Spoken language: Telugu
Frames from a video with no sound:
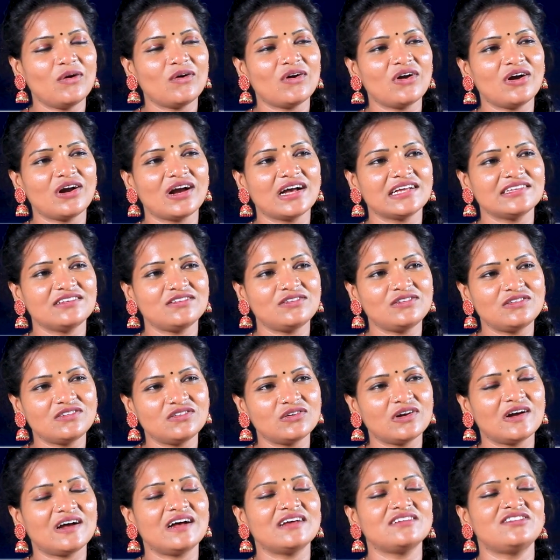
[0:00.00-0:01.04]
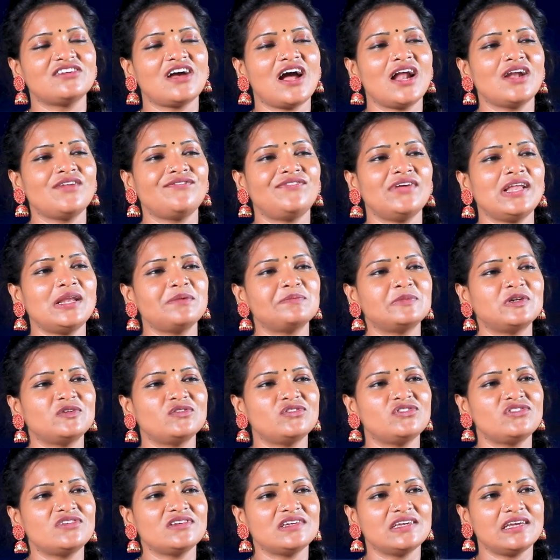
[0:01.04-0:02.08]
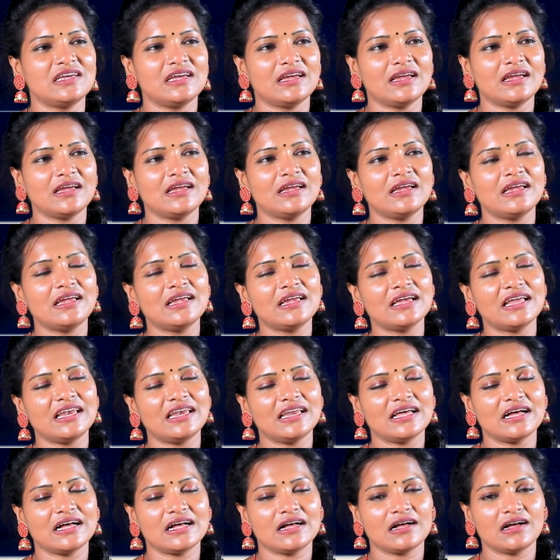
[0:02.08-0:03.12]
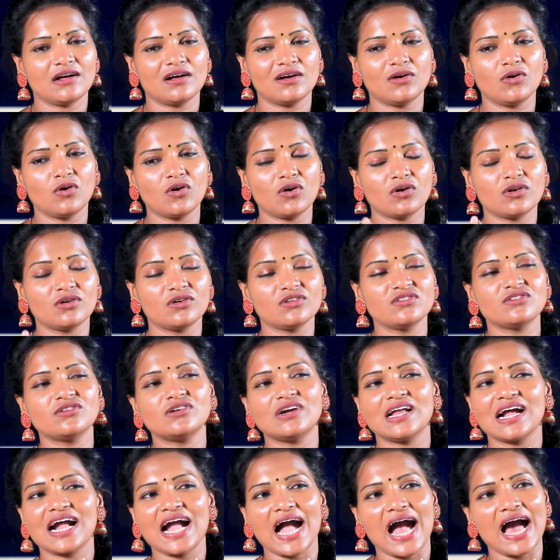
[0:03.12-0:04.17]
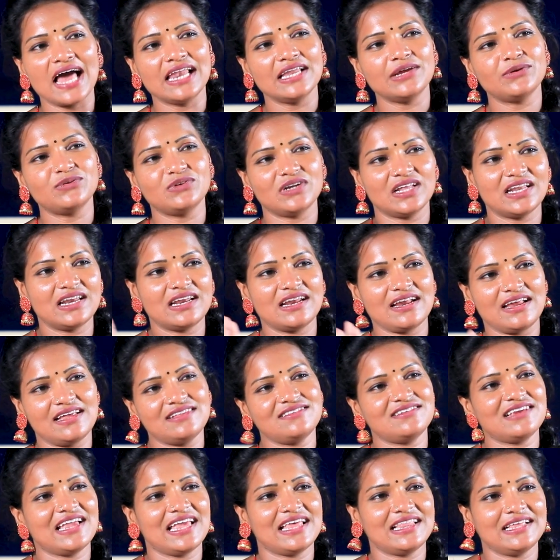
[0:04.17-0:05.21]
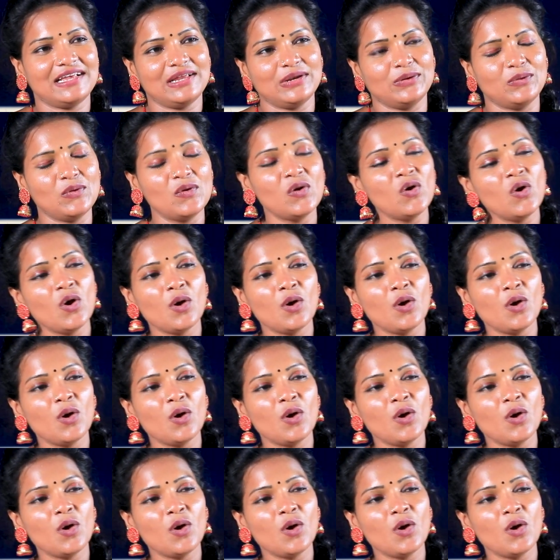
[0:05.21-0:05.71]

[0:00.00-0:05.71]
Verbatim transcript: ఒక్కొక్క షార్ట్ ఫిల్మ్ నుంచి ఇయ్యల రోజు కూడా ఖాళీ ఉండని రేంజ్కి ఎదిగినావు